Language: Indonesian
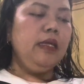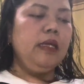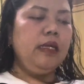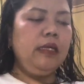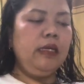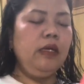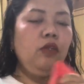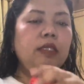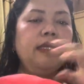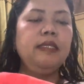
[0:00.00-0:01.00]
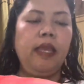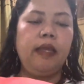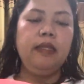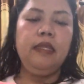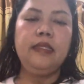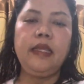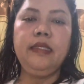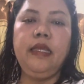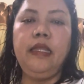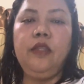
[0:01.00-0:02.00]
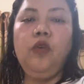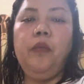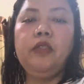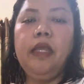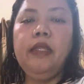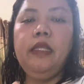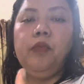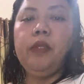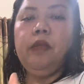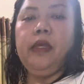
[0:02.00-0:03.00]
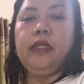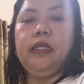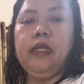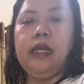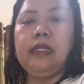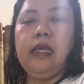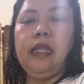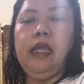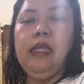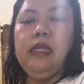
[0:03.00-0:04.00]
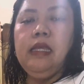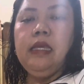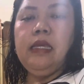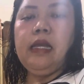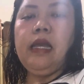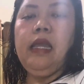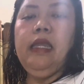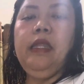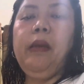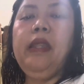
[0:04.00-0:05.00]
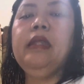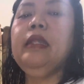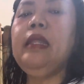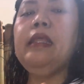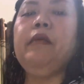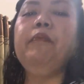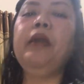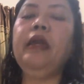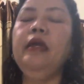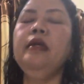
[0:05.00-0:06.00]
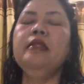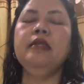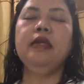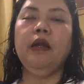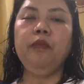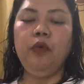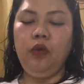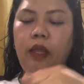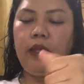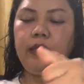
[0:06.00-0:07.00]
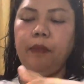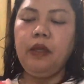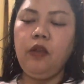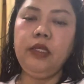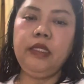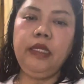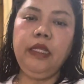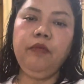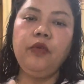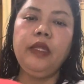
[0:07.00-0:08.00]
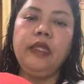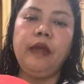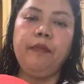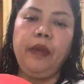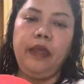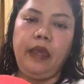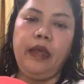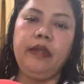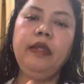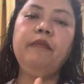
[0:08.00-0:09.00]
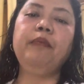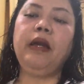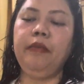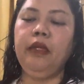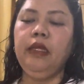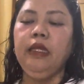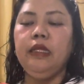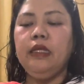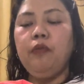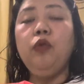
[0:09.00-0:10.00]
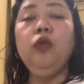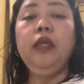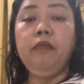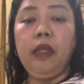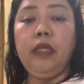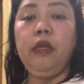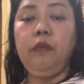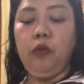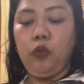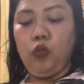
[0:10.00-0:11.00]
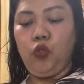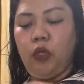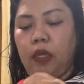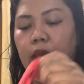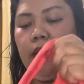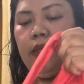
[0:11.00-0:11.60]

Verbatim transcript: uh, eh, size nya nih size nya nih 20 cm seperti biasa jengkal Sarah ya kak ini paling tidak nyampe 30 lah tapi kalau di sini mungkin nyampe ya dia 35 37 ya